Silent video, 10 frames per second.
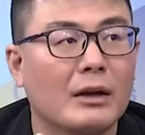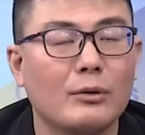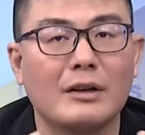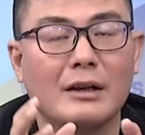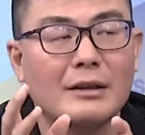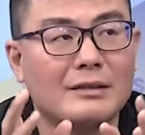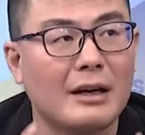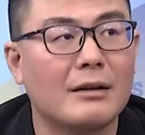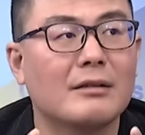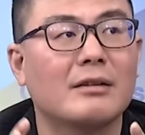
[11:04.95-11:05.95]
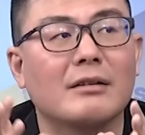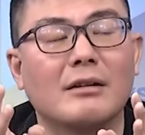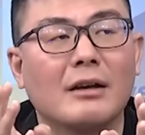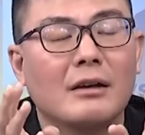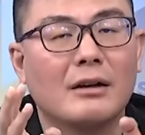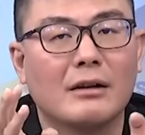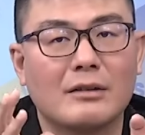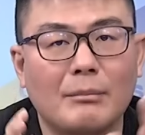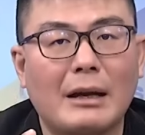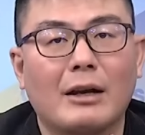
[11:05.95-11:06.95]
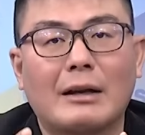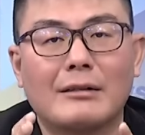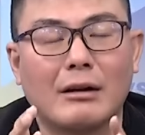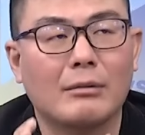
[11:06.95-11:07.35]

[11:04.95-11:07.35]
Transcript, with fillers: 因为上一次，呃，像麦聊来讲，